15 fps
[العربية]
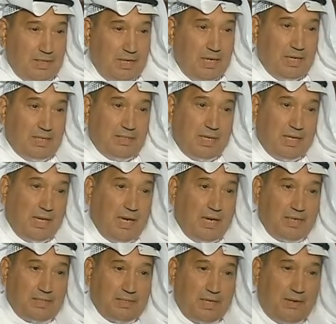إلى
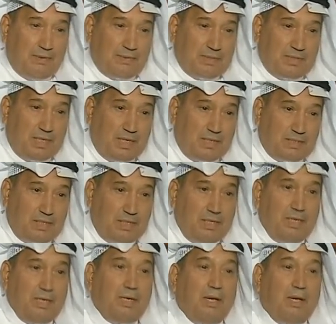التيار الإسلامي السياسي